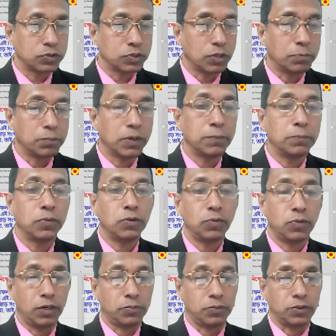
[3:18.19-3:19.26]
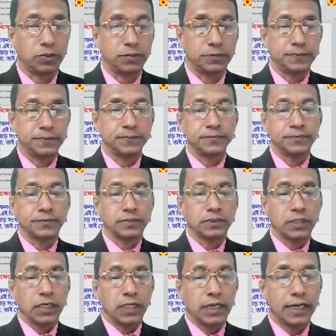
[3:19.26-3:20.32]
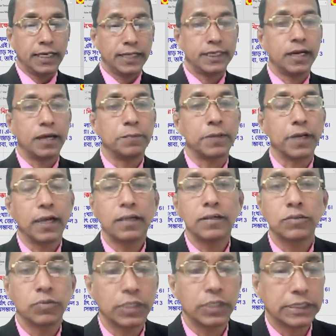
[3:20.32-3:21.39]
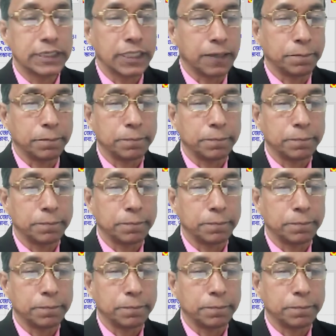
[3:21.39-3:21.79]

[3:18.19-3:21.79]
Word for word: সম্ভাব্য ফলাফল এটা আমরা করেছিলাম